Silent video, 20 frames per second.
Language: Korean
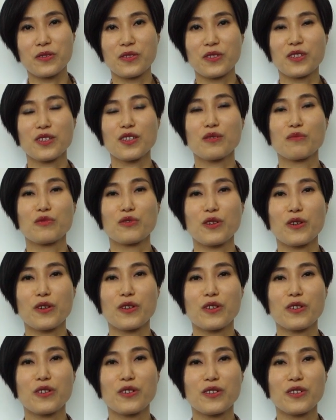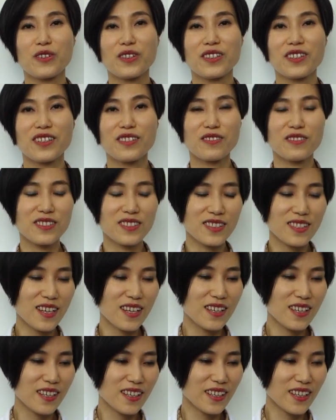이렇게 물어요. 그랬더니
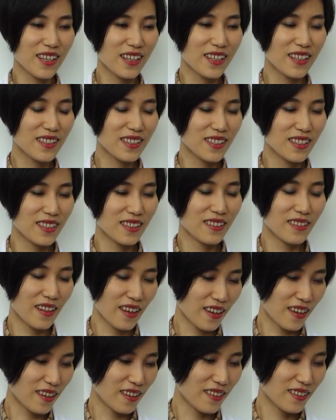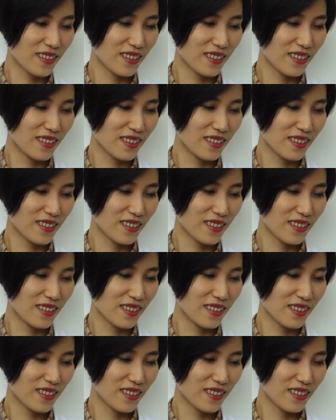의사가 네.